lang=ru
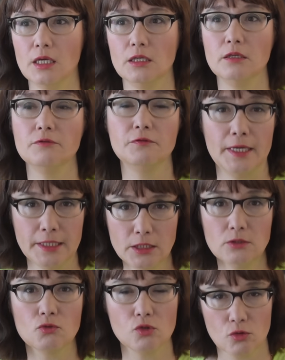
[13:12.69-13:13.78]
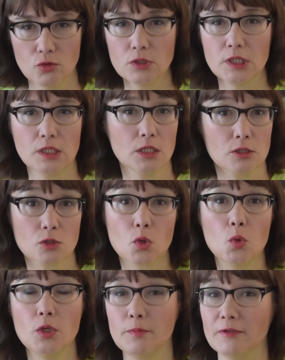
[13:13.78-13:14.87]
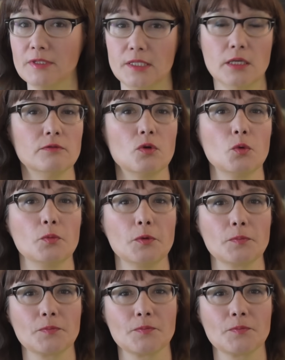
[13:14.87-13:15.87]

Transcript: и Фарини устроил ей гастроли по всей Европе.